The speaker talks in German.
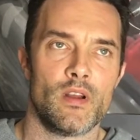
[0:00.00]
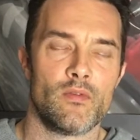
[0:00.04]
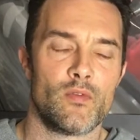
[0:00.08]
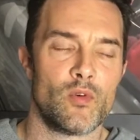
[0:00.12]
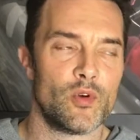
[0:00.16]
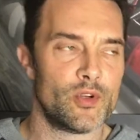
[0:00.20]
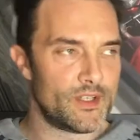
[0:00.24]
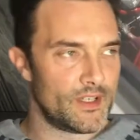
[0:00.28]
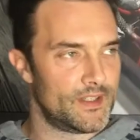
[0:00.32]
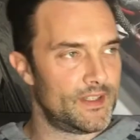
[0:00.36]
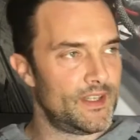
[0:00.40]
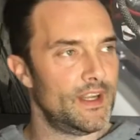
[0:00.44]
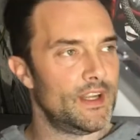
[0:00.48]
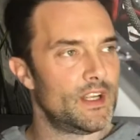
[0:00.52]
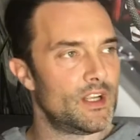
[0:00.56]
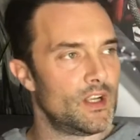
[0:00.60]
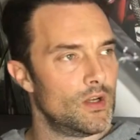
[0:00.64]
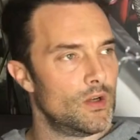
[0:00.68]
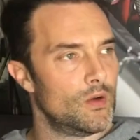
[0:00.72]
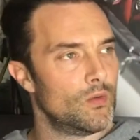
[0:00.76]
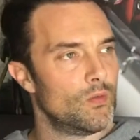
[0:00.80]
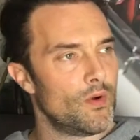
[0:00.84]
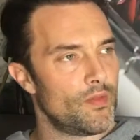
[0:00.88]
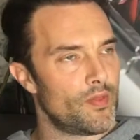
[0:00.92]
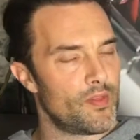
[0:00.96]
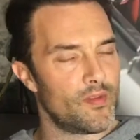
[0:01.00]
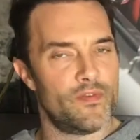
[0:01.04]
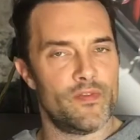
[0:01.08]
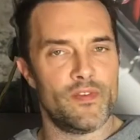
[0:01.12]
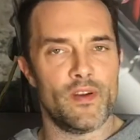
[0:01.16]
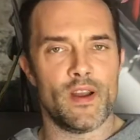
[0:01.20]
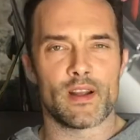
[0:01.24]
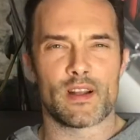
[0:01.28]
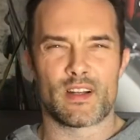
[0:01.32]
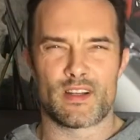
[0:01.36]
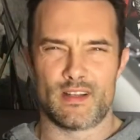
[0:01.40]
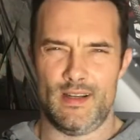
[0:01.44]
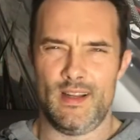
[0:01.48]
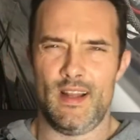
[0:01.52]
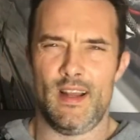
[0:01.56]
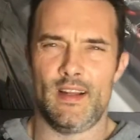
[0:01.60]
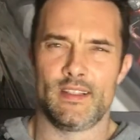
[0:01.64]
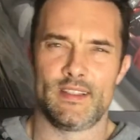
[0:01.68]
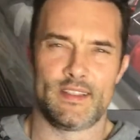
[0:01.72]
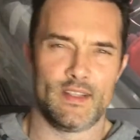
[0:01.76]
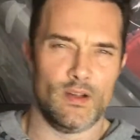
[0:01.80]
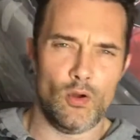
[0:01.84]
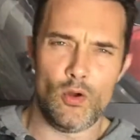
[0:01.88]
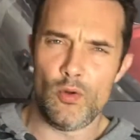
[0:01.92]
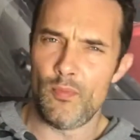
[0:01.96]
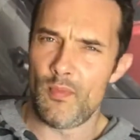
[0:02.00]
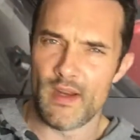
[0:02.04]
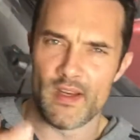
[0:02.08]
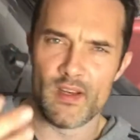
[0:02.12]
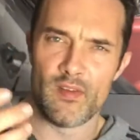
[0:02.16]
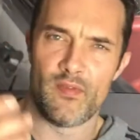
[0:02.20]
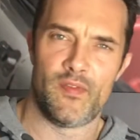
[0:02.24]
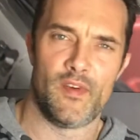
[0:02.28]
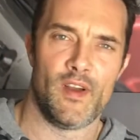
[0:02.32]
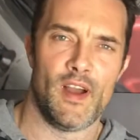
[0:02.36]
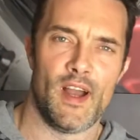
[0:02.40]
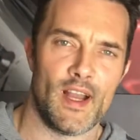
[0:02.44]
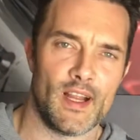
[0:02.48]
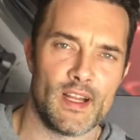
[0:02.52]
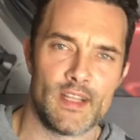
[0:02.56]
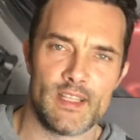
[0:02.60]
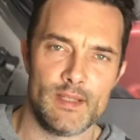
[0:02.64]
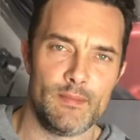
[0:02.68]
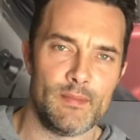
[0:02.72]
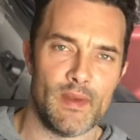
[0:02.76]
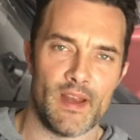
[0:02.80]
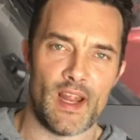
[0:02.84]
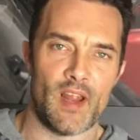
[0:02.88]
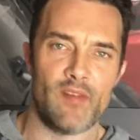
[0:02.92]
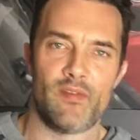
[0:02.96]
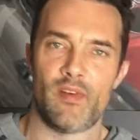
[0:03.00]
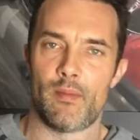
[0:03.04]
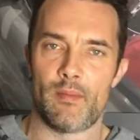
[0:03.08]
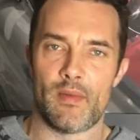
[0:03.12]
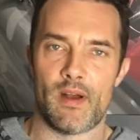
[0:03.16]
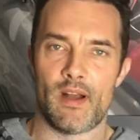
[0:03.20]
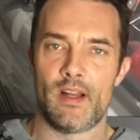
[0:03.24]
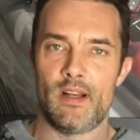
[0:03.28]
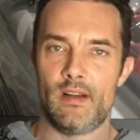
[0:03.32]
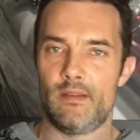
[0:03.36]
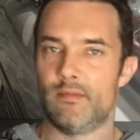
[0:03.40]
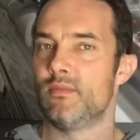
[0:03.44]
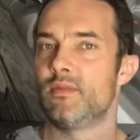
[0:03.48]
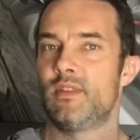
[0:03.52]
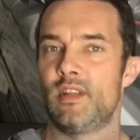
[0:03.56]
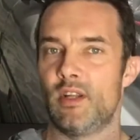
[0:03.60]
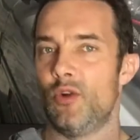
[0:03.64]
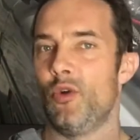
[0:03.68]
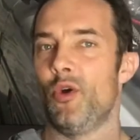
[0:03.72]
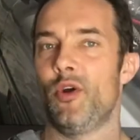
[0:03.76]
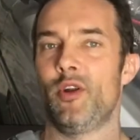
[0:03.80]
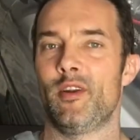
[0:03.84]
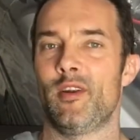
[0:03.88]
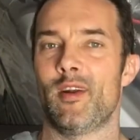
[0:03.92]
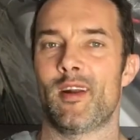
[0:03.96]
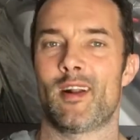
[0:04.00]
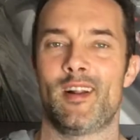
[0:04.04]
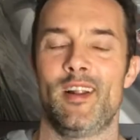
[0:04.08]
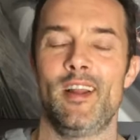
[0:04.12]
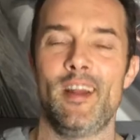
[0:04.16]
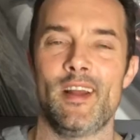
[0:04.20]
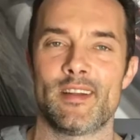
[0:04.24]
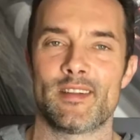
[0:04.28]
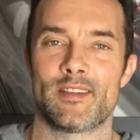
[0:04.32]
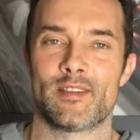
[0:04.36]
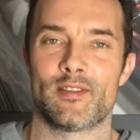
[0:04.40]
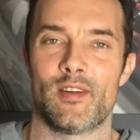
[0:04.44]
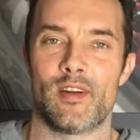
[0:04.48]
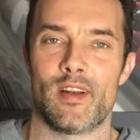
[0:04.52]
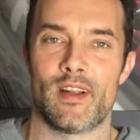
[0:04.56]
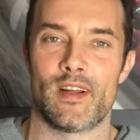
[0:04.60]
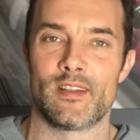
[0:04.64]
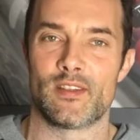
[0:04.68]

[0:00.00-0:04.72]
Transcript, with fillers: Wo ich dann denke, what the fuck, klar, ist auch mal eine Frage, die man einfach mal den Leuten erklären soll.